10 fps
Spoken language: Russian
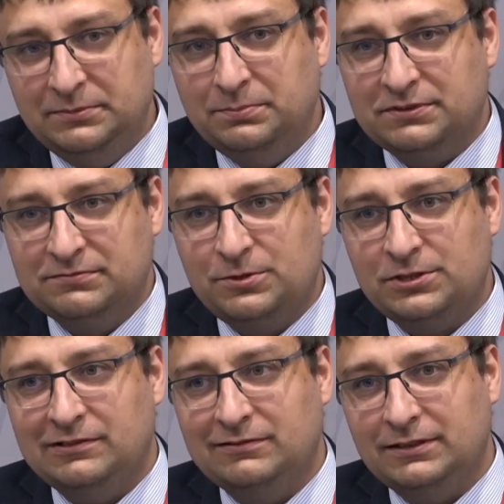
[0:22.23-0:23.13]
тем
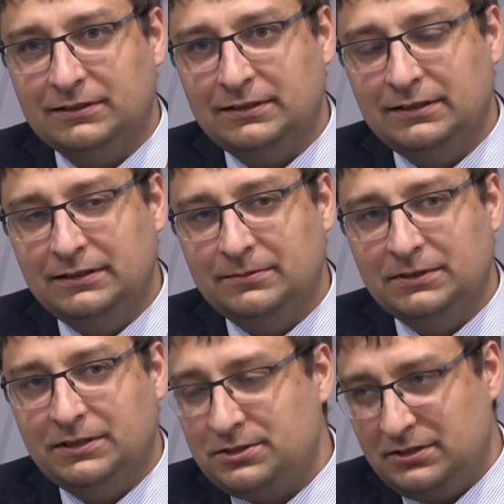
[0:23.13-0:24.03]
прозвучало, и
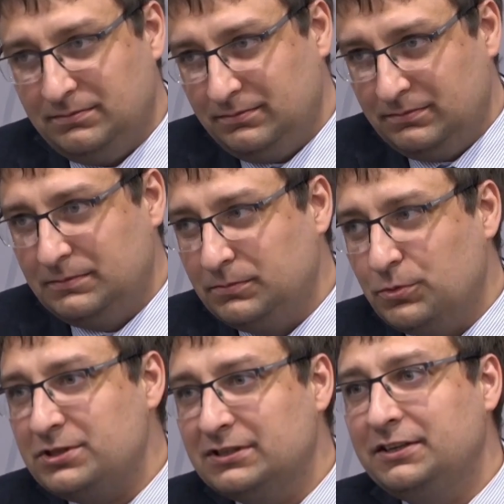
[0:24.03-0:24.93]
мне кажется,
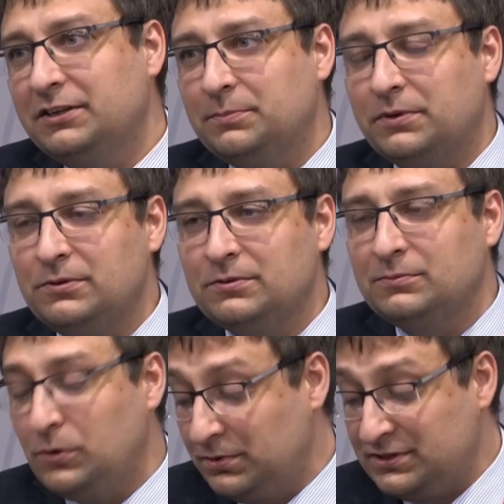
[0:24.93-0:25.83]
можно на них
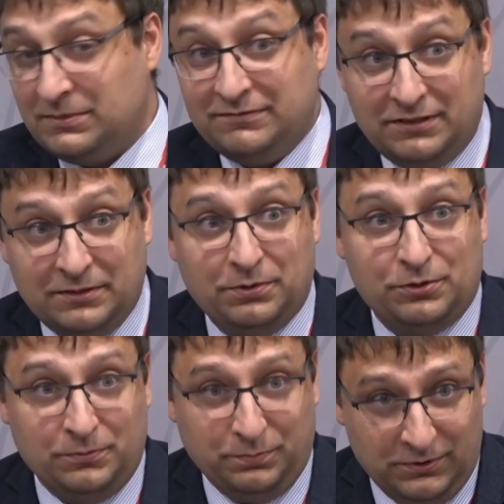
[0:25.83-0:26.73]
определенным образом ответить,
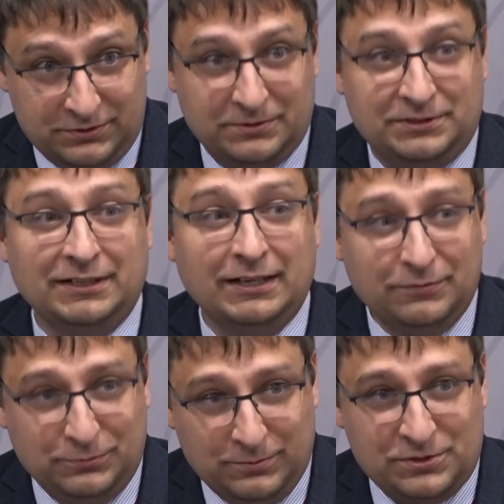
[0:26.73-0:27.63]
причем пользуясь
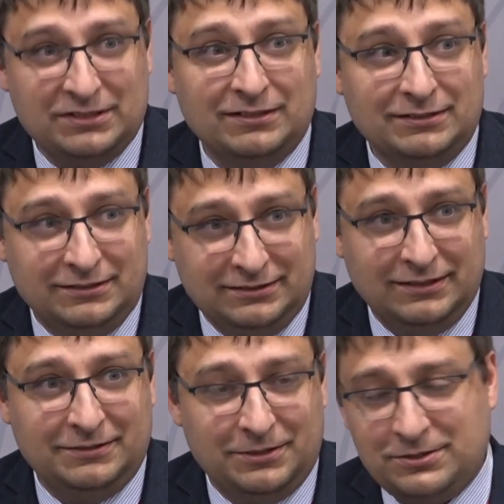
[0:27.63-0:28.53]
в том числе
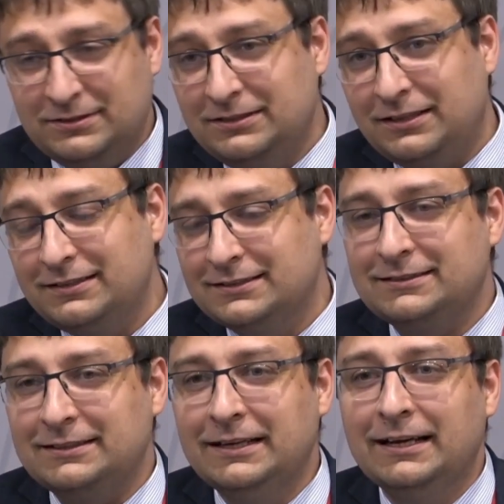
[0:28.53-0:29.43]
российской отечественной
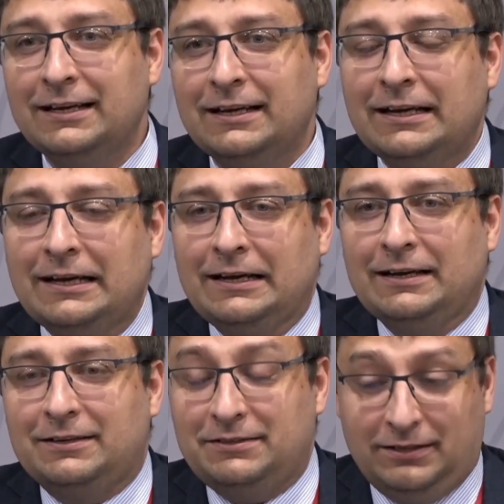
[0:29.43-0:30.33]
традицией.
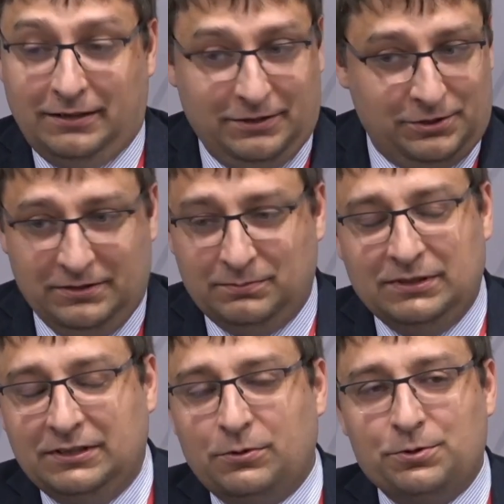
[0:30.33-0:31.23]
Хотя, и, конечно,
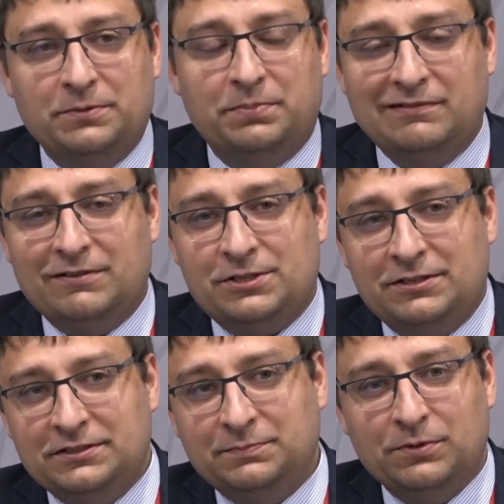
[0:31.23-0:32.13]
были хорошие
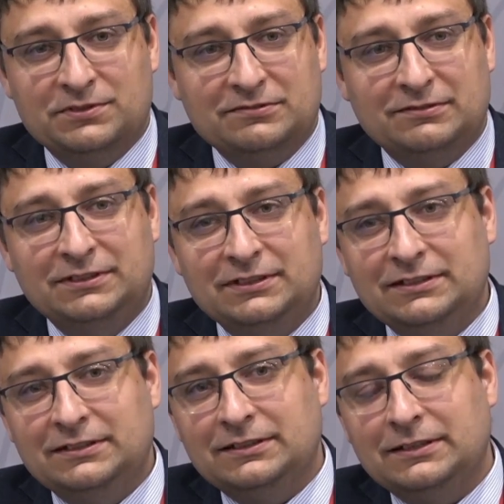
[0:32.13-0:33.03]
предложения использовать
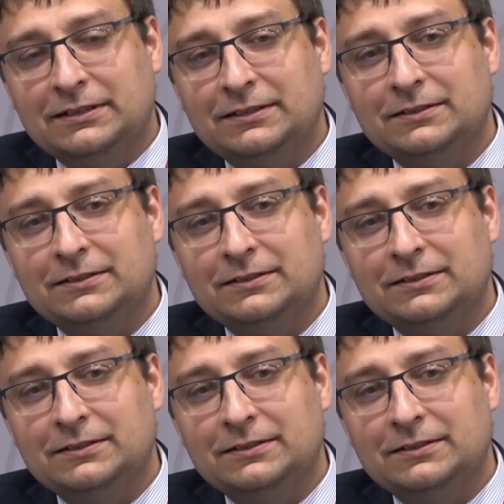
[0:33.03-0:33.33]
и